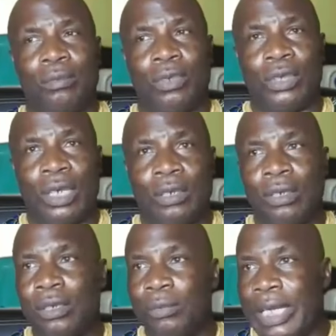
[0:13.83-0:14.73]
portant
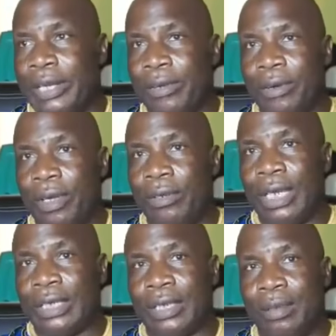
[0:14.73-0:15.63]
règlement intérieur de
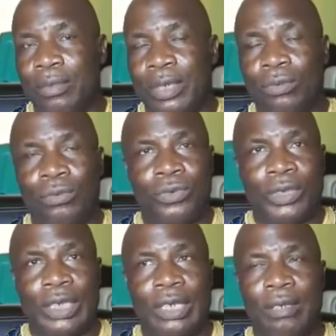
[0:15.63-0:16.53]
l'Assemblée ou du
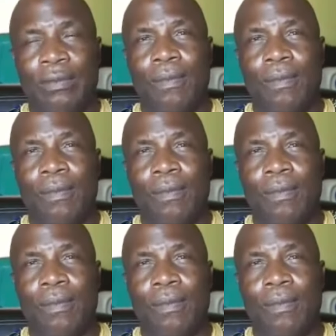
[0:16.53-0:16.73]
Sénat,